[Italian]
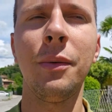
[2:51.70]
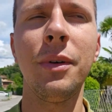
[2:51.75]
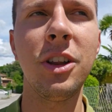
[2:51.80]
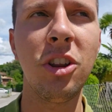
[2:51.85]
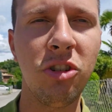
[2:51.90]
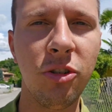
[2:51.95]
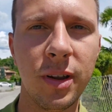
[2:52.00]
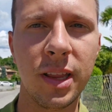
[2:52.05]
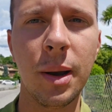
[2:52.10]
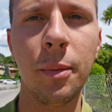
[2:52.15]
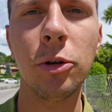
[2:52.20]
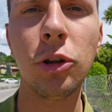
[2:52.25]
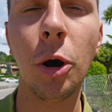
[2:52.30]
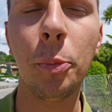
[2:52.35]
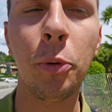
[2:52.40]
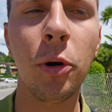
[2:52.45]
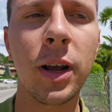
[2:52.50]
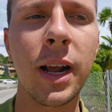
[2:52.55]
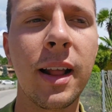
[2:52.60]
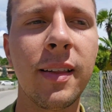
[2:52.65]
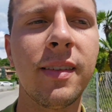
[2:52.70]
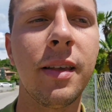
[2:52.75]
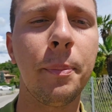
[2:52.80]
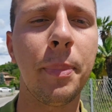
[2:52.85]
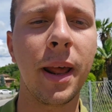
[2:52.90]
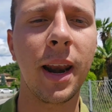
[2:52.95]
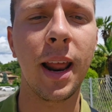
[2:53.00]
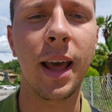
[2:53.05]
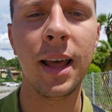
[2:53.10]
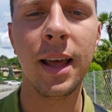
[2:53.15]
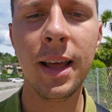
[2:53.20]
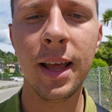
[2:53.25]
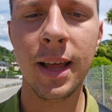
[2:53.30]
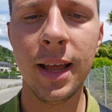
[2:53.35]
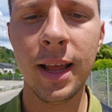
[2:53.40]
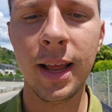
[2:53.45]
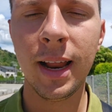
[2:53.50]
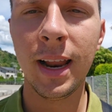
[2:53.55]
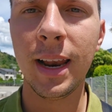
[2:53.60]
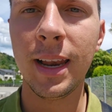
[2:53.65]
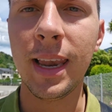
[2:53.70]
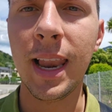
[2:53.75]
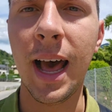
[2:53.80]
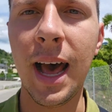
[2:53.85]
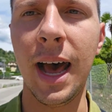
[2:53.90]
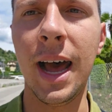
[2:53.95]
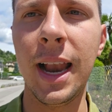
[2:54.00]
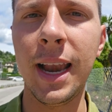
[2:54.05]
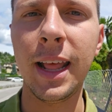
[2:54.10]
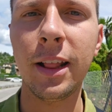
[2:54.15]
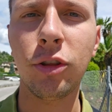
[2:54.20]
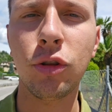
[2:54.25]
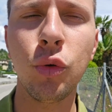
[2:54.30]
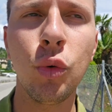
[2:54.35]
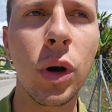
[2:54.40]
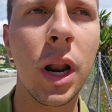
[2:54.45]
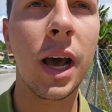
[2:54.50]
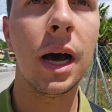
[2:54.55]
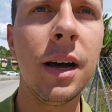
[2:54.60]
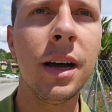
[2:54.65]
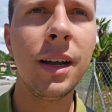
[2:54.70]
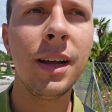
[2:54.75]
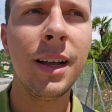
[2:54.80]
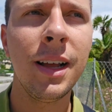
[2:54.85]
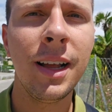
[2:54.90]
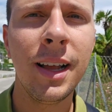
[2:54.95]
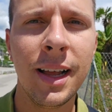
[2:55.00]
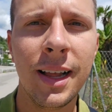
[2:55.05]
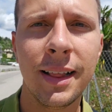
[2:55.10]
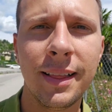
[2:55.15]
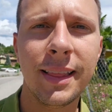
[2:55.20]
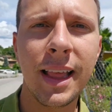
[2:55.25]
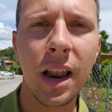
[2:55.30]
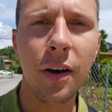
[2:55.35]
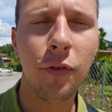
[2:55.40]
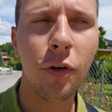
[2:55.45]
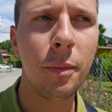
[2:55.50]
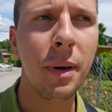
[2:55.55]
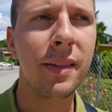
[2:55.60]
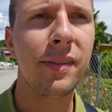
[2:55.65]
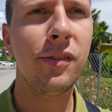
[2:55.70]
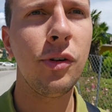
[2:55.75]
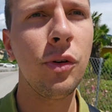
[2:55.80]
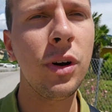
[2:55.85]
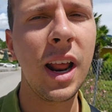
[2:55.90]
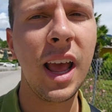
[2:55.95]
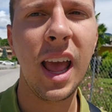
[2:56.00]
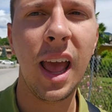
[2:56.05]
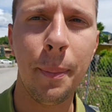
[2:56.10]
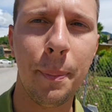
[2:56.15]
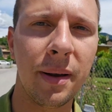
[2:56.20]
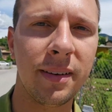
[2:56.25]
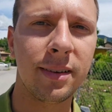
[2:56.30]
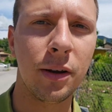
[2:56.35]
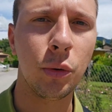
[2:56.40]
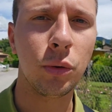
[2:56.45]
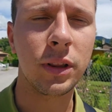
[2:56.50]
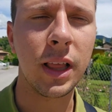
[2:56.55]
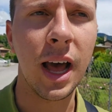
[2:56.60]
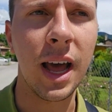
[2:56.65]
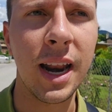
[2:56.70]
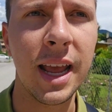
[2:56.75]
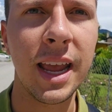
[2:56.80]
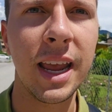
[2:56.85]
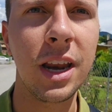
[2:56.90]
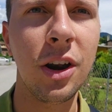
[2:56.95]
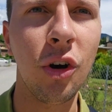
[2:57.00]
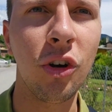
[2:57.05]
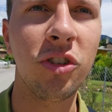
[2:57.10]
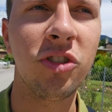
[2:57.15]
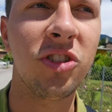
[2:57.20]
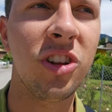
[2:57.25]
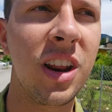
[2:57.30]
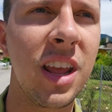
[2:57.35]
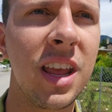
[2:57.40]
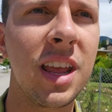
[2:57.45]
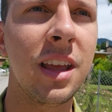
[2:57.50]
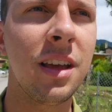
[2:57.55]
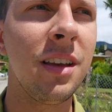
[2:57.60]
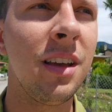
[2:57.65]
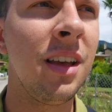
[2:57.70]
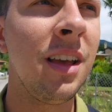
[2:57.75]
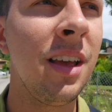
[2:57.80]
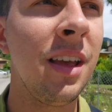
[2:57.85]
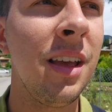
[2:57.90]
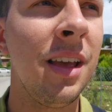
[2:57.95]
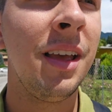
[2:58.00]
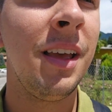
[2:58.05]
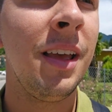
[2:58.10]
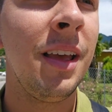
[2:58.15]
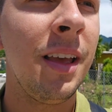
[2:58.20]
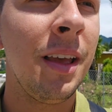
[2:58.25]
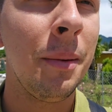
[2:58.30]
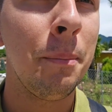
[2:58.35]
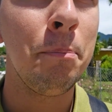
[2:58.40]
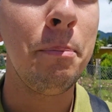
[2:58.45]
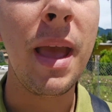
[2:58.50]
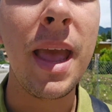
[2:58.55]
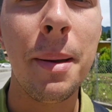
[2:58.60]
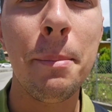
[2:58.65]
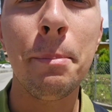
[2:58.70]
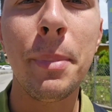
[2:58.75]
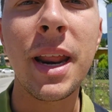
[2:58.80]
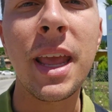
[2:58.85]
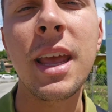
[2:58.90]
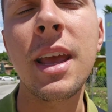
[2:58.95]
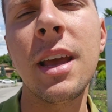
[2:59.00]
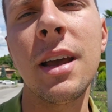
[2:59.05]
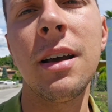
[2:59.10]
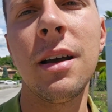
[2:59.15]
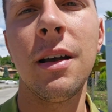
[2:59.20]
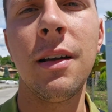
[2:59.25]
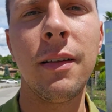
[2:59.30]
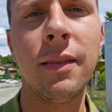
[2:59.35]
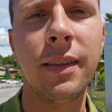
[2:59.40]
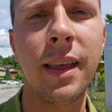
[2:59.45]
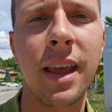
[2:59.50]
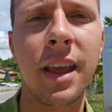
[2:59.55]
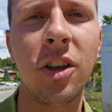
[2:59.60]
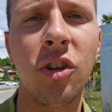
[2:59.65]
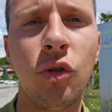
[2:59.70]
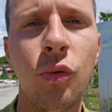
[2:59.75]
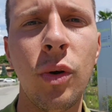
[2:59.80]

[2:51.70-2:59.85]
quindi ci vediamo dopo ragazzi per la lettura della formazione e per salutare i nostri membri di